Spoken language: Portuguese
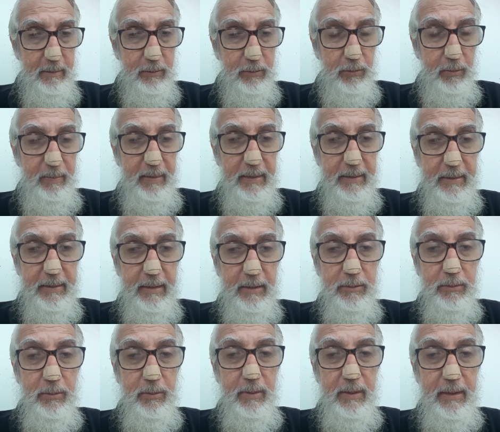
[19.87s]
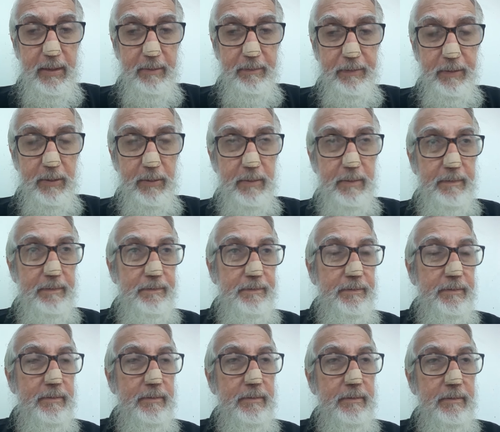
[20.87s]
comentando um livro
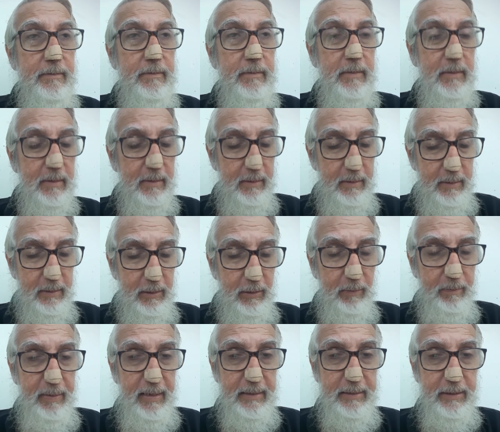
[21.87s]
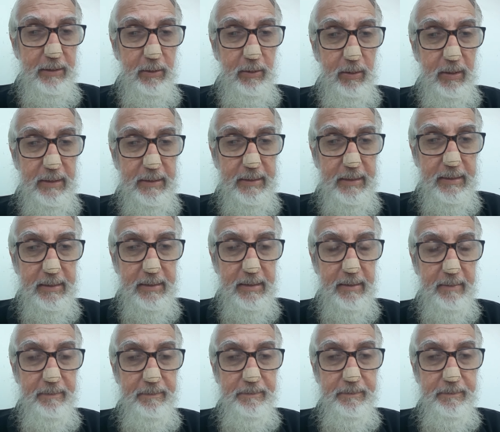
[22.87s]
de Albert Rochas